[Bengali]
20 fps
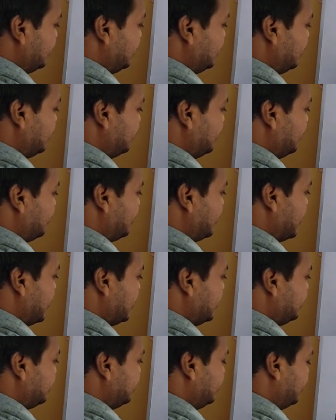টু
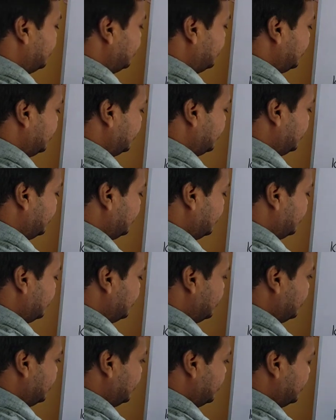ফাইভ
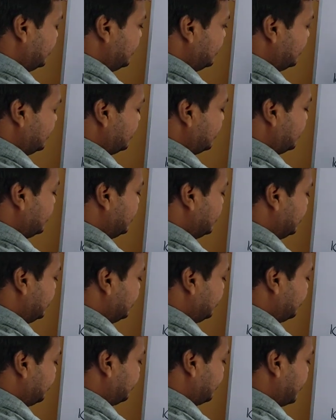
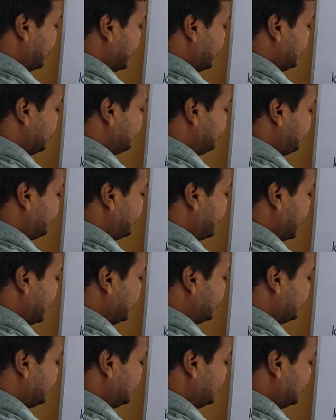টোয়েন্টি ফাইভ
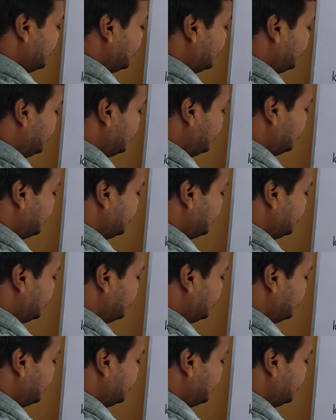বাই টু